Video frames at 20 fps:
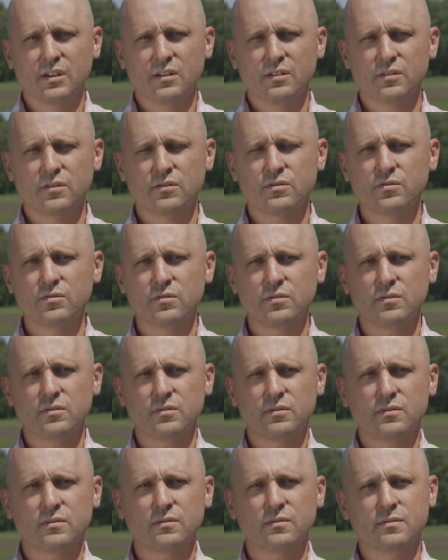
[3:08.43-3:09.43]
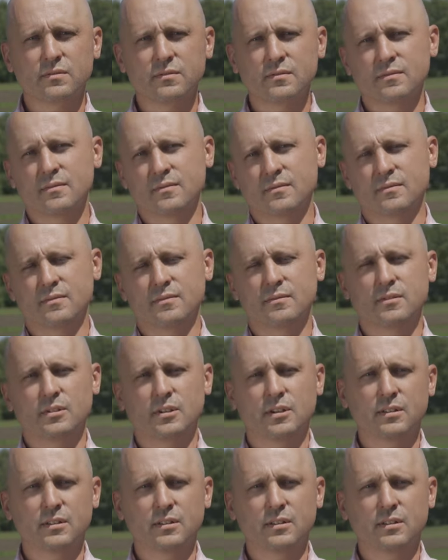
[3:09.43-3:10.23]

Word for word: то э, э,